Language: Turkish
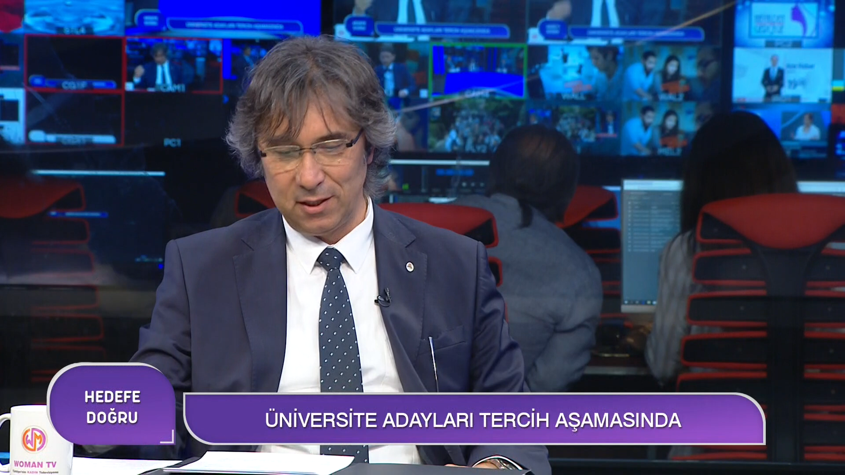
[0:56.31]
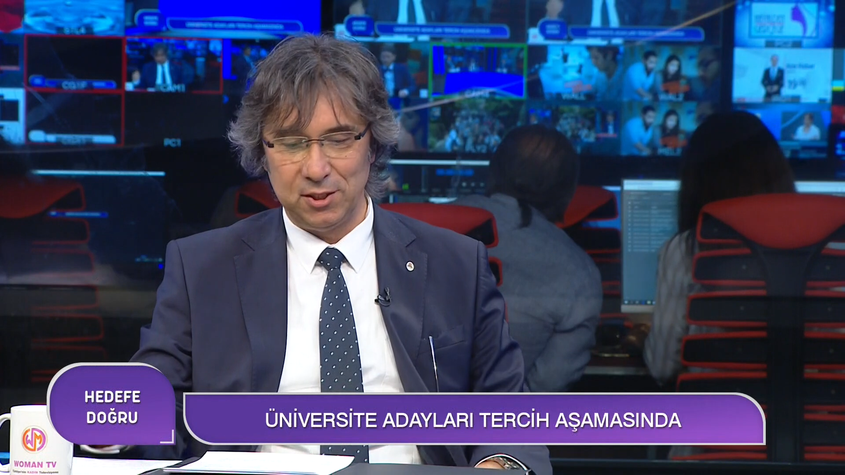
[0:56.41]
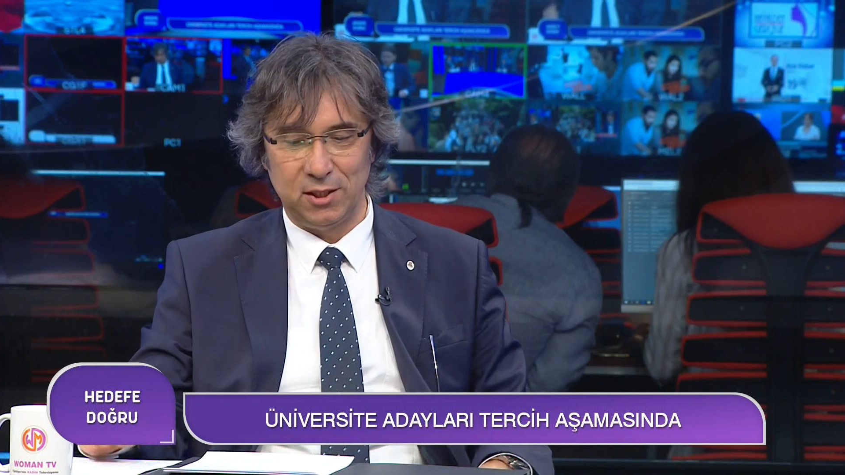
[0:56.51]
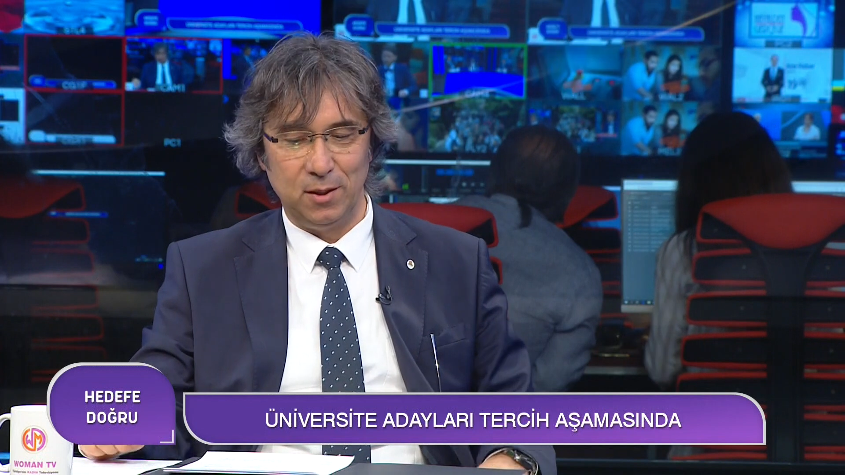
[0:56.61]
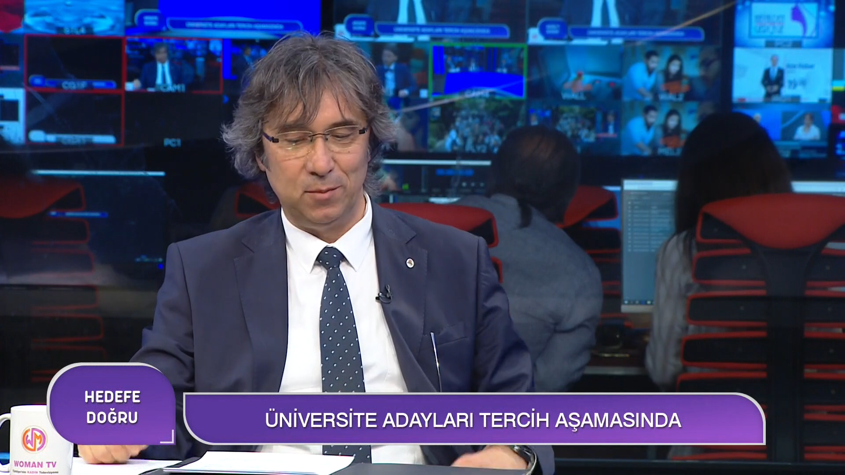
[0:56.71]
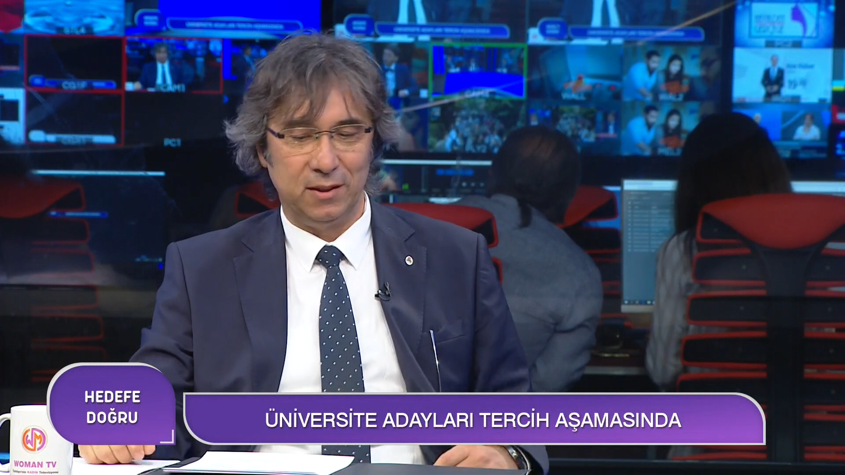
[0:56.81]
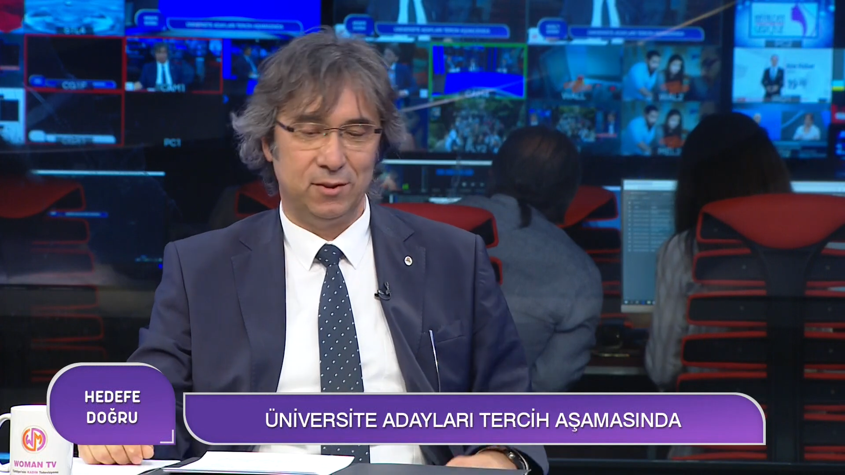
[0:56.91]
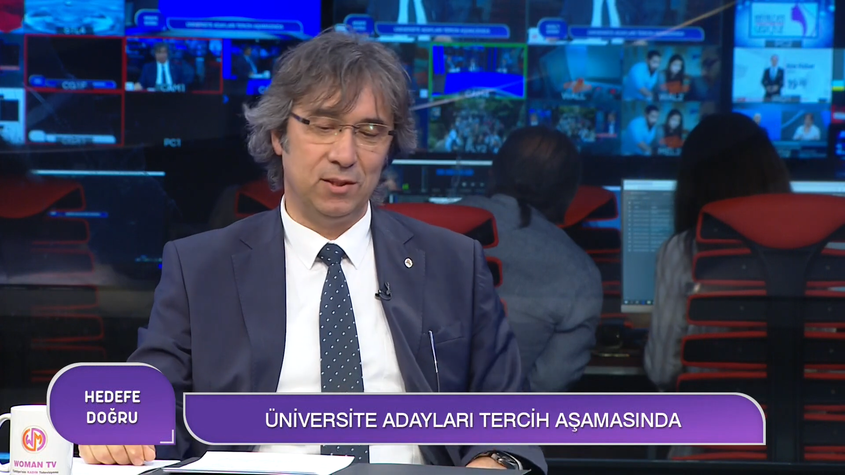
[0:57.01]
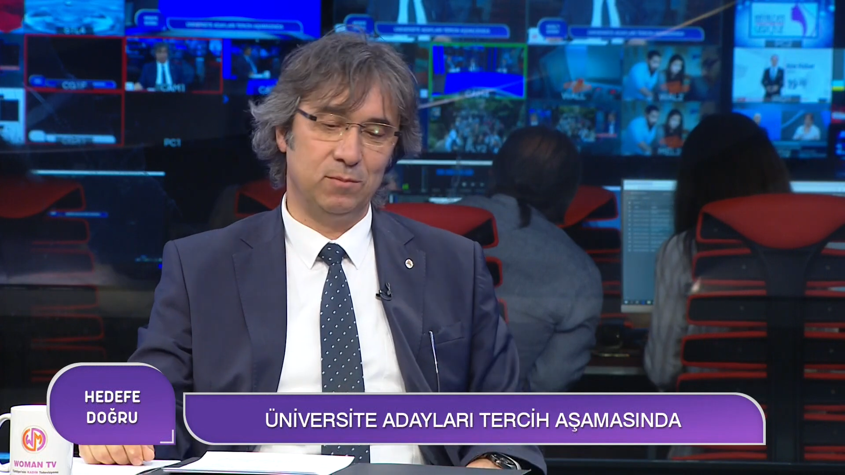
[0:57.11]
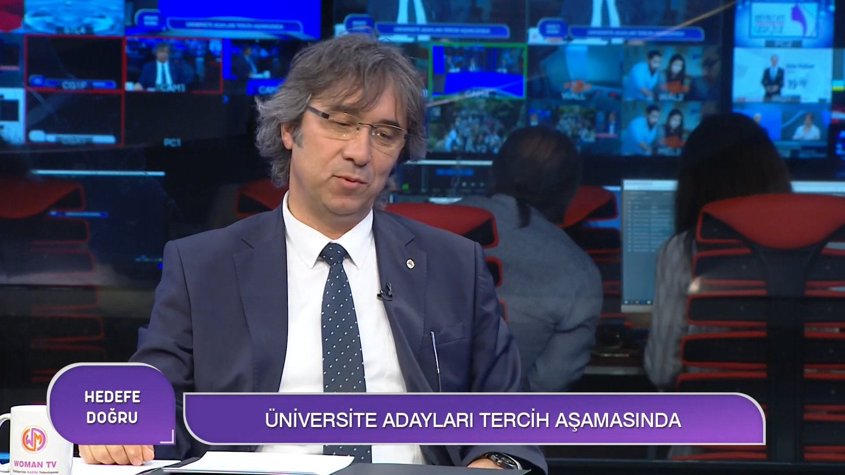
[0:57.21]
açıklamak
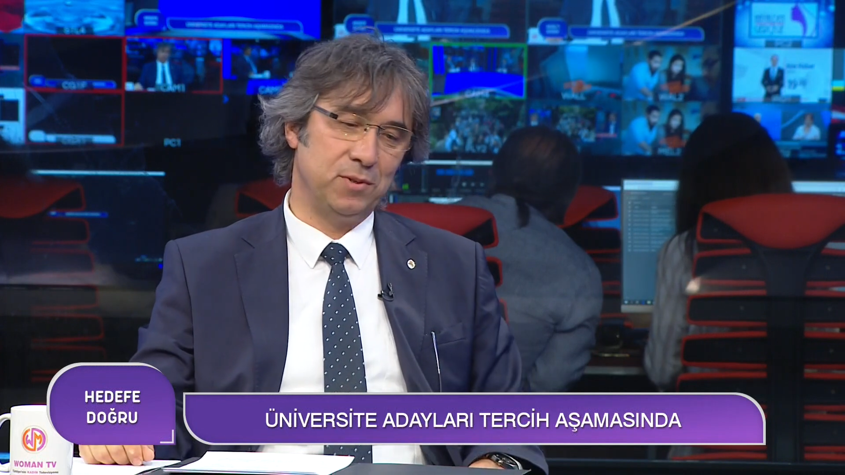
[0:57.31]
için,